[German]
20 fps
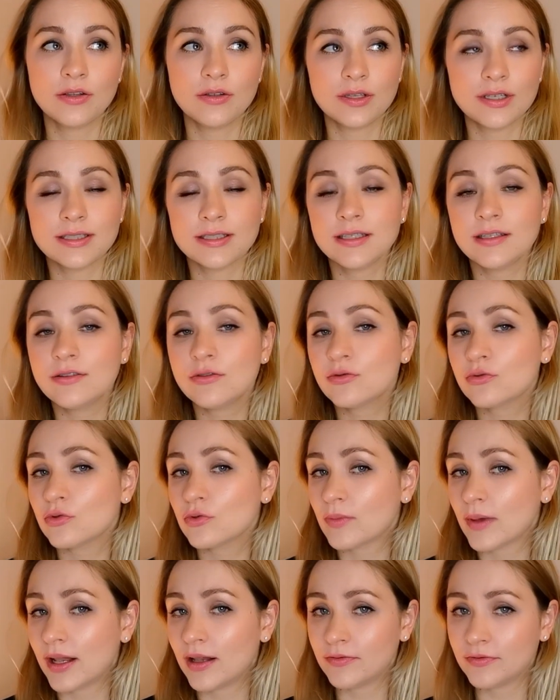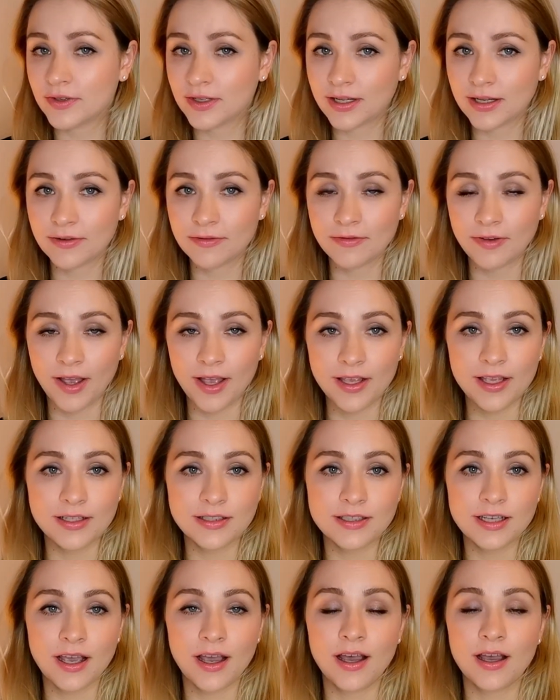Es sind nun mal viele
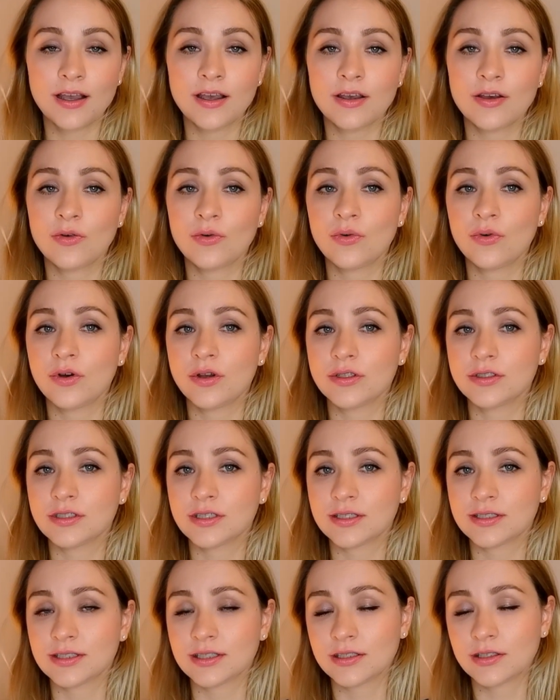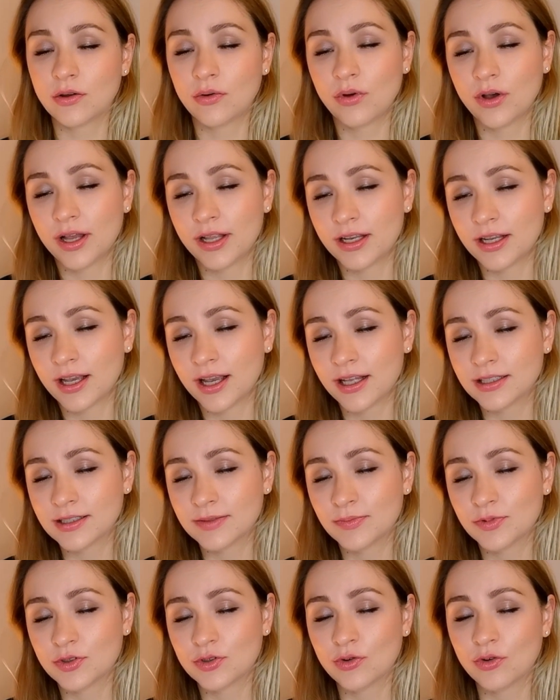Feiertage und es ist auch eine
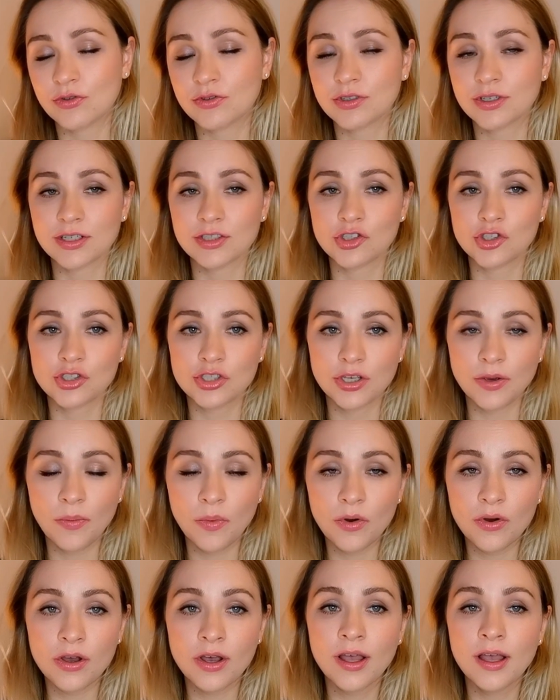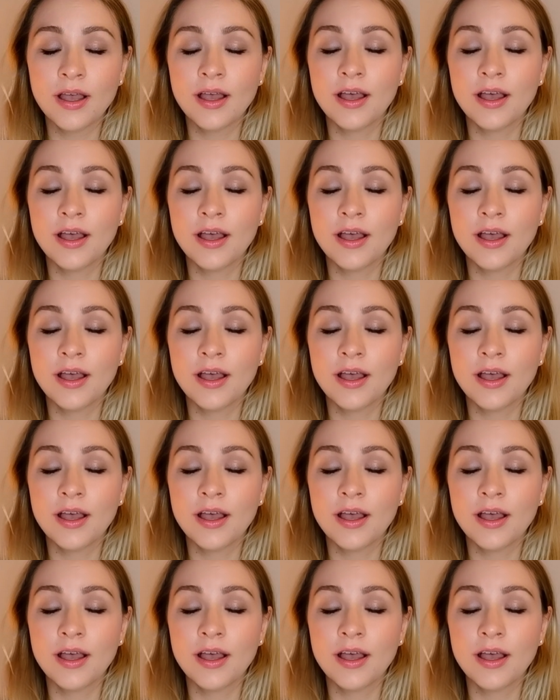ganz besondere Stimmung,